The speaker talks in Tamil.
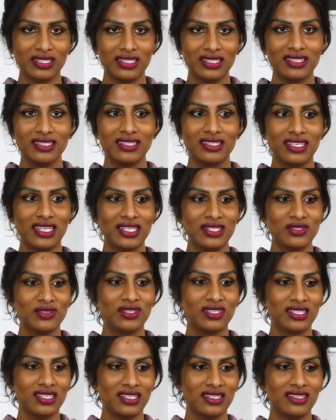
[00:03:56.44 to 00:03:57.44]
இது என்ன
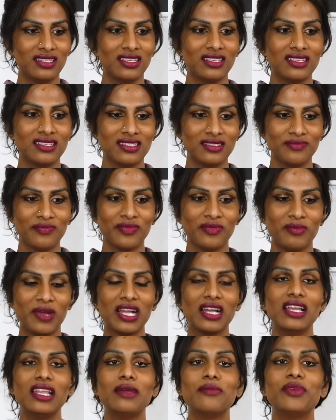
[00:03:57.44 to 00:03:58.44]
சொல்றது
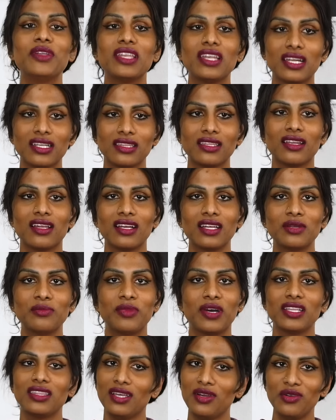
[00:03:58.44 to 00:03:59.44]
மக்களை எப்படி
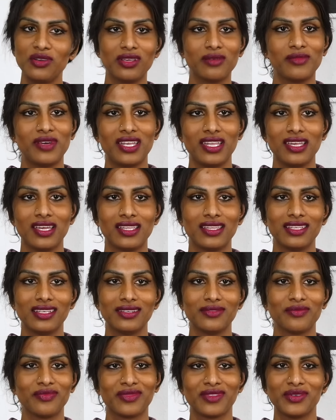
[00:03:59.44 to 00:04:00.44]
நடத்துறாங்கன்னு பார்த்தா அவங்களுக்கு மரியாதை
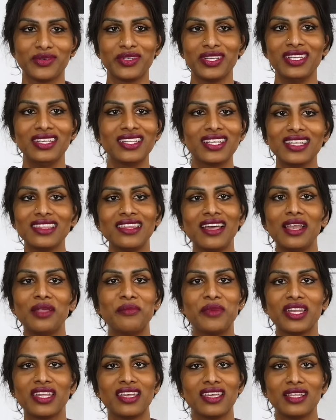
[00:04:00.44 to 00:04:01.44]
ஓகே நிறத்தால
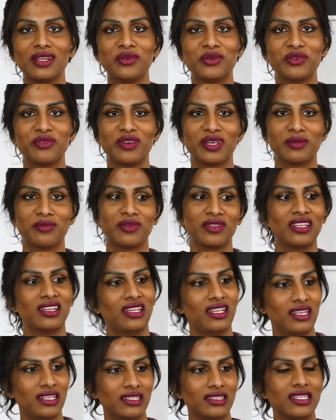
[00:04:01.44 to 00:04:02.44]
மரியாதைலாம் ஒன்று
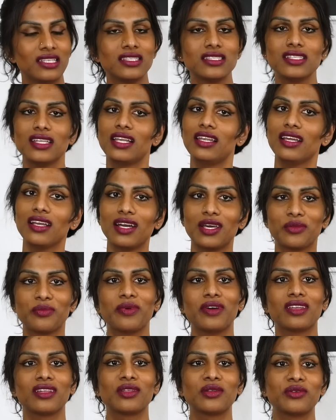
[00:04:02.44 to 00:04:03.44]
வரப்போதில்லை எனக்கு தெரிஞ்சு நல்ல
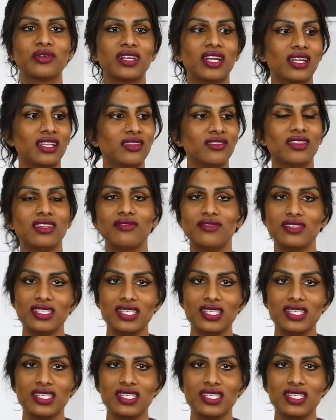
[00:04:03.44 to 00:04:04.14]
கருப்பாக இருக்கிறவங்க நடந்து வந்தால்